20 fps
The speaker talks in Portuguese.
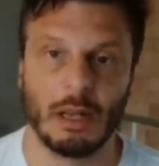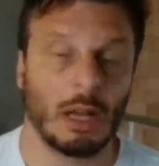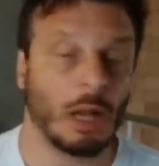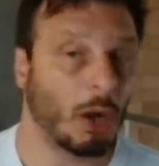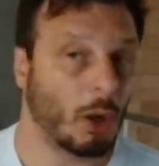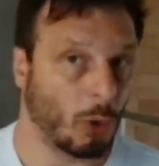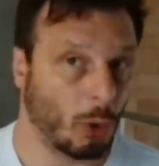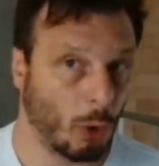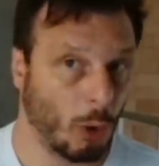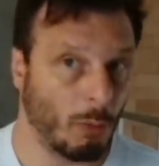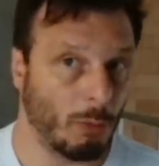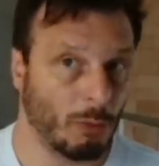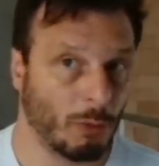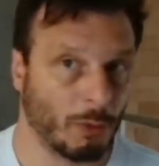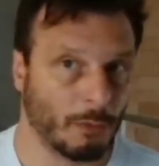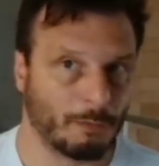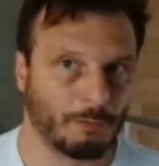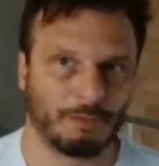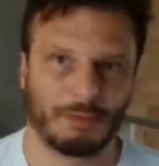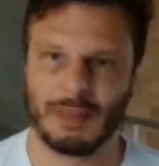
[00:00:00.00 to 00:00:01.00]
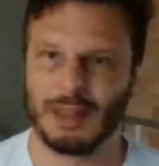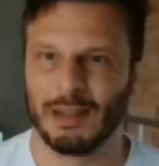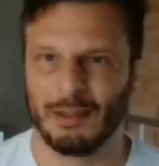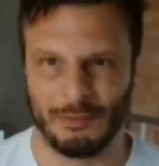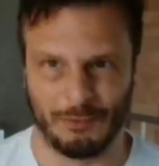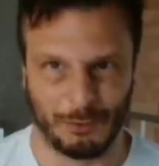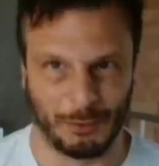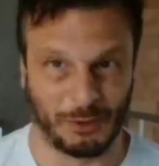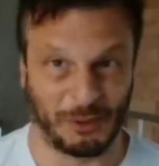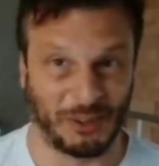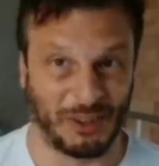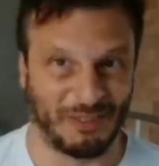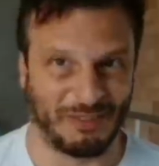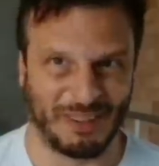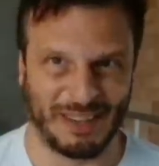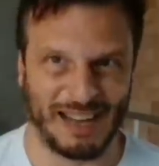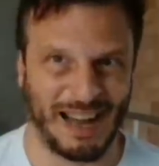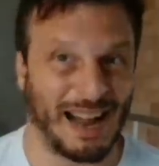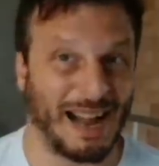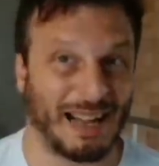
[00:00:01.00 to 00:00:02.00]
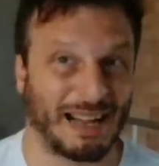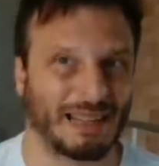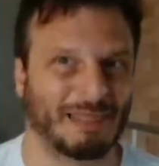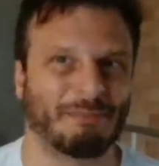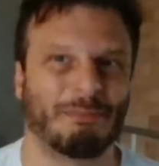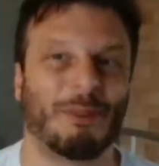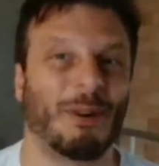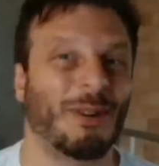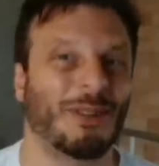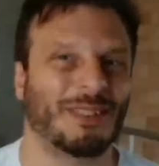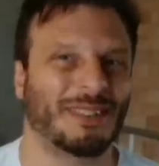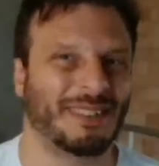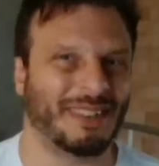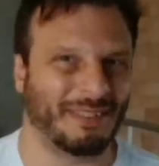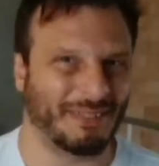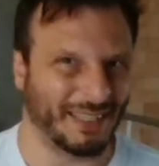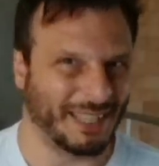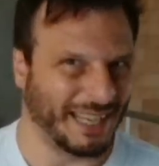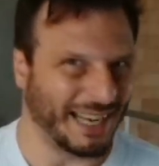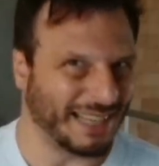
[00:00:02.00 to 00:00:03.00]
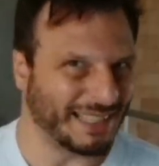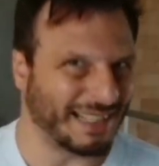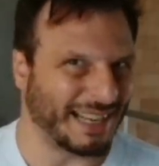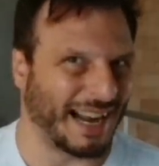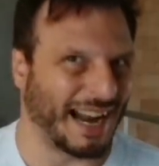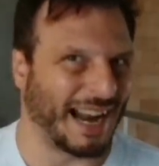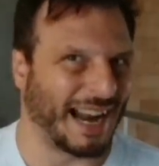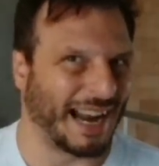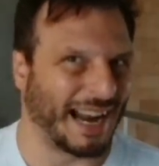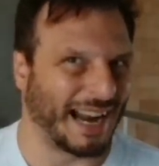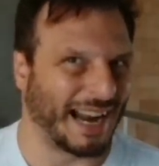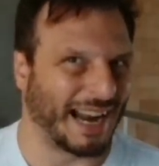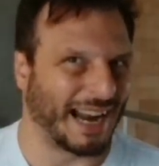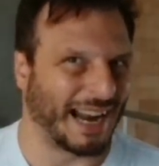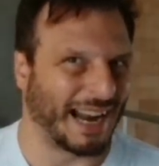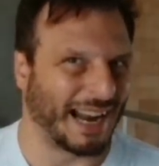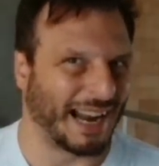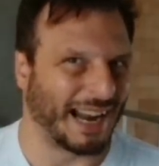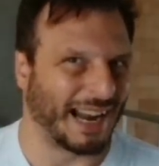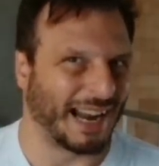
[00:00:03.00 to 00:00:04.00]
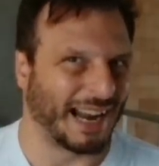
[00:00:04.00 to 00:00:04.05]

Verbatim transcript: Como? Você verá após a vinheta.